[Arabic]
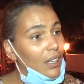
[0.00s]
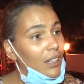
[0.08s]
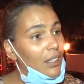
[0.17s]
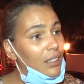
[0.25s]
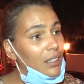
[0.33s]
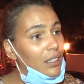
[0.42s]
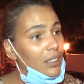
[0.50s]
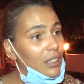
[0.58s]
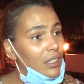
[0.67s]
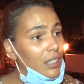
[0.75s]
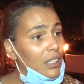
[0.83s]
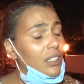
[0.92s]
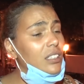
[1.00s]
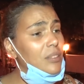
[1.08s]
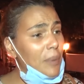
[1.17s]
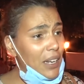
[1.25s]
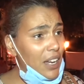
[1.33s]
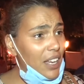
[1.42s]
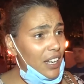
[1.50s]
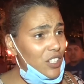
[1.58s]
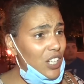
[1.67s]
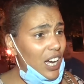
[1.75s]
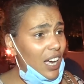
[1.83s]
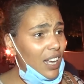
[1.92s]
يرجع اعزب يتمنى
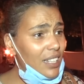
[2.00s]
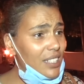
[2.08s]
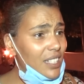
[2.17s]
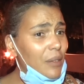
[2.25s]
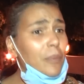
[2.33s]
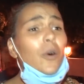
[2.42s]
يرجع عازب